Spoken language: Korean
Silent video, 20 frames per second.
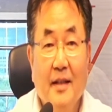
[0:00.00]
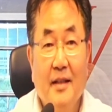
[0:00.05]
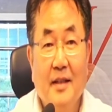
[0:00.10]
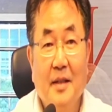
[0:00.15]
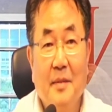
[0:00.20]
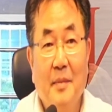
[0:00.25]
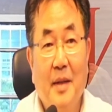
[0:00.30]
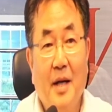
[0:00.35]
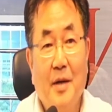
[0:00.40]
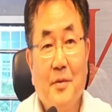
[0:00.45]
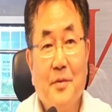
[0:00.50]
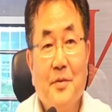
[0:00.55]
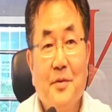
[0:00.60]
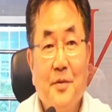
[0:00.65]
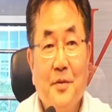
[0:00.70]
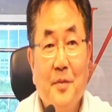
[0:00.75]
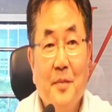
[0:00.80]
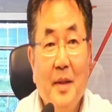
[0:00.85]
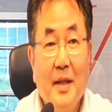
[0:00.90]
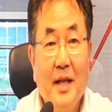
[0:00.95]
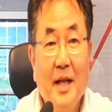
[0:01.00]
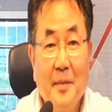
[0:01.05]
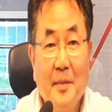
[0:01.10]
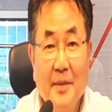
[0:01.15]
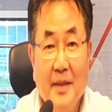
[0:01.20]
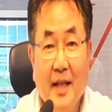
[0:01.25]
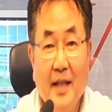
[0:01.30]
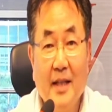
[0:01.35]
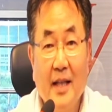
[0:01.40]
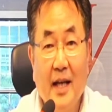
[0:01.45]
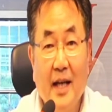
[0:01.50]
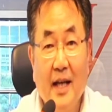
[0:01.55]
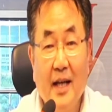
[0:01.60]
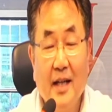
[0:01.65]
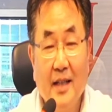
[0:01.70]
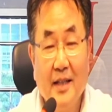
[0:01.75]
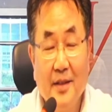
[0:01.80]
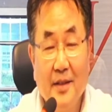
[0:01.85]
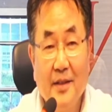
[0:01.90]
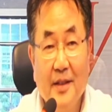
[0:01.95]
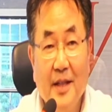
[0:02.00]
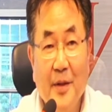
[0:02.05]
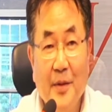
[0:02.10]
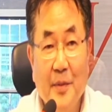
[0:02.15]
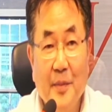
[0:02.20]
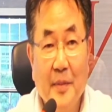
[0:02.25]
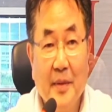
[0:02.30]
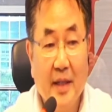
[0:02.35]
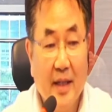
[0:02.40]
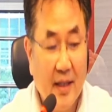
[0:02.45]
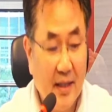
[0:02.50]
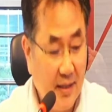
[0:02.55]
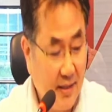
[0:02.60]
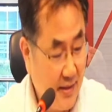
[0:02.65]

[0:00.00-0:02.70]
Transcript: 그냥 마우스로만 하면 된다. 이런 내용입니다.